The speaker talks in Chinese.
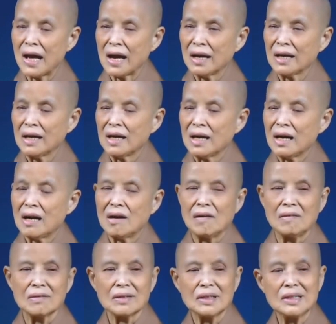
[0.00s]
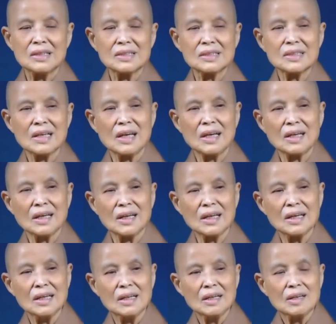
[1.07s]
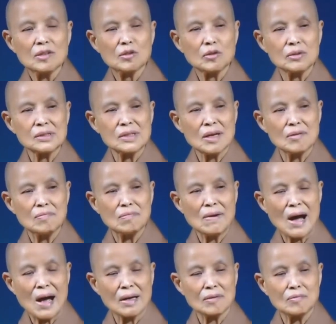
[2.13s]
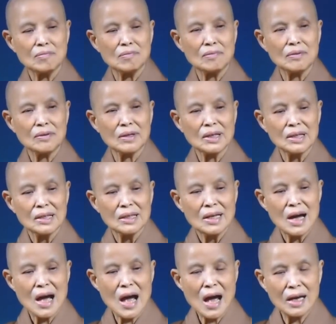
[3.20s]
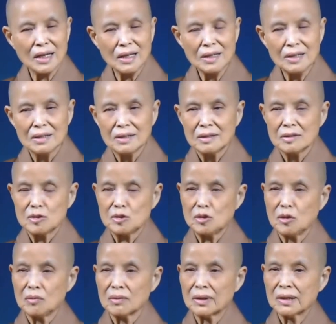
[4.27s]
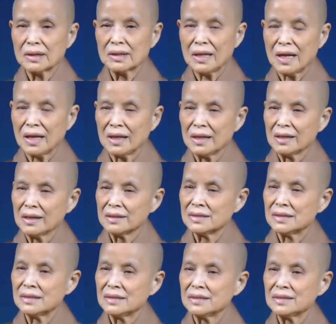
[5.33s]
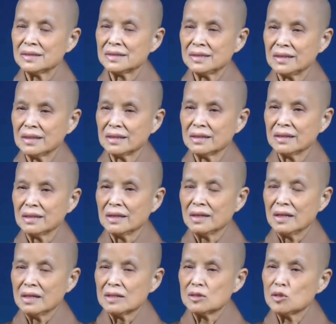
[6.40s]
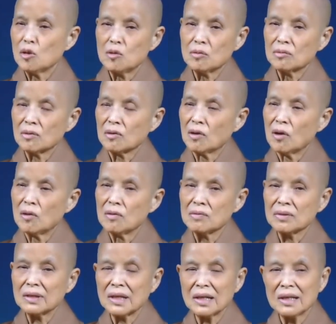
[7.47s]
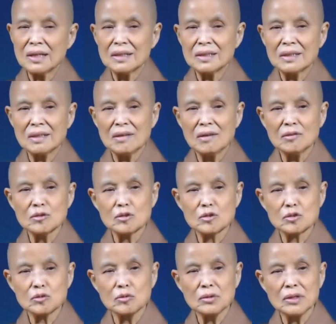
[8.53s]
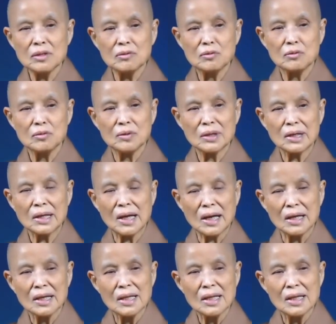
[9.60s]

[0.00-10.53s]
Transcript: 啊，哦，一切呢都是万物安尼从地而生，从空气中水分呢，